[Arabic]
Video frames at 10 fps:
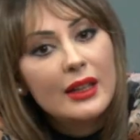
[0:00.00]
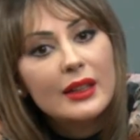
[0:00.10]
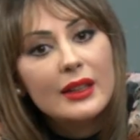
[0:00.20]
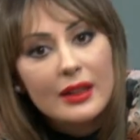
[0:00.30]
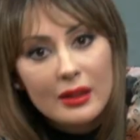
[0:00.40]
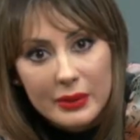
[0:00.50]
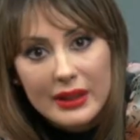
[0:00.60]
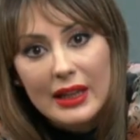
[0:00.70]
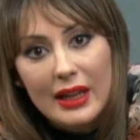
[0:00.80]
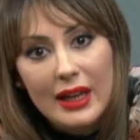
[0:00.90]
كنقدر
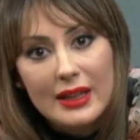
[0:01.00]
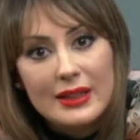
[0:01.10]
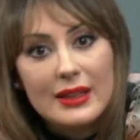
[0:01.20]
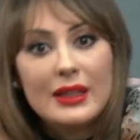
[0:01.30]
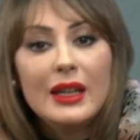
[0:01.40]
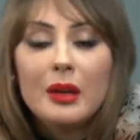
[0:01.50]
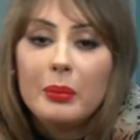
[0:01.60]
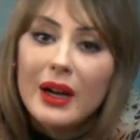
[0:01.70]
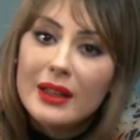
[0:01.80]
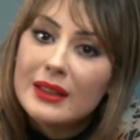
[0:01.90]
نبدل الاحاسيس
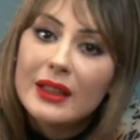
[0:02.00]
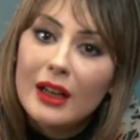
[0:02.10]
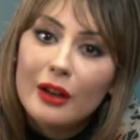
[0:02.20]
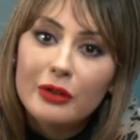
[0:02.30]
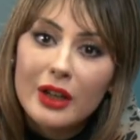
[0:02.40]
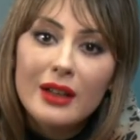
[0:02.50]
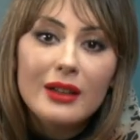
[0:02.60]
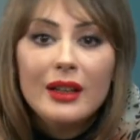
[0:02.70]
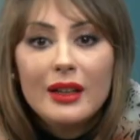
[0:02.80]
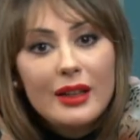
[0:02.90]
بقات داك الافكار